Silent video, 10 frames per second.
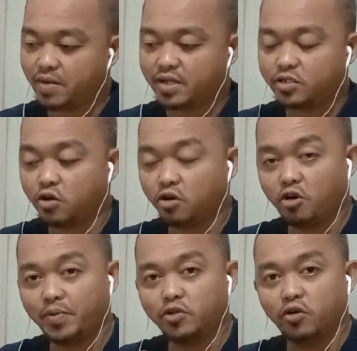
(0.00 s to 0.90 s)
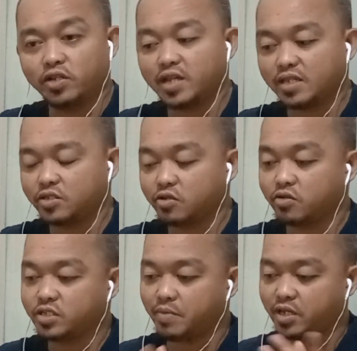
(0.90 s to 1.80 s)
samahan nyo ako, panoorin natin
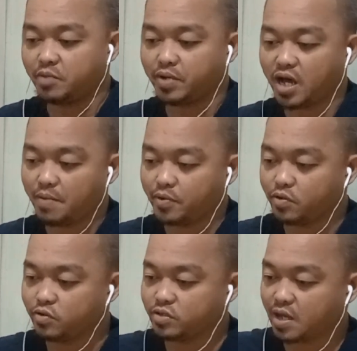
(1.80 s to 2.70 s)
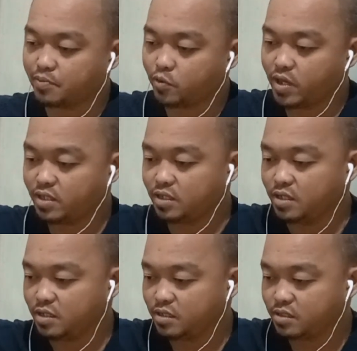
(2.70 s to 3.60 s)
to sa mga hindi pa nakapanood, yung top
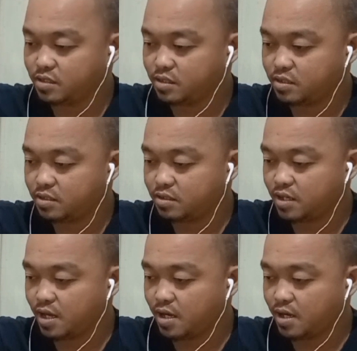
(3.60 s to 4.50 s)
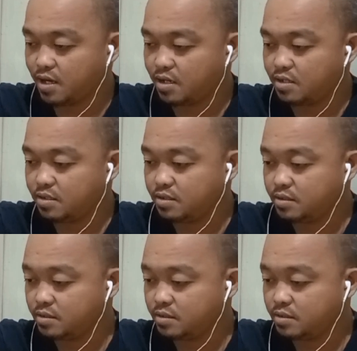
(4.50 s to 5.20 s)
20s ng